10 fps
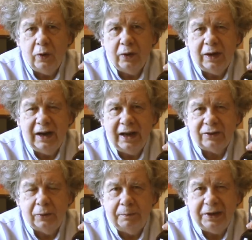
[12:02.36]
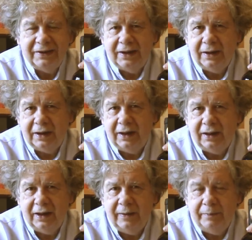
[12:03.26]
La sorpresa
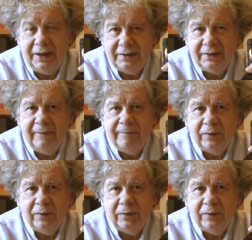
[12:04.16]
cada mes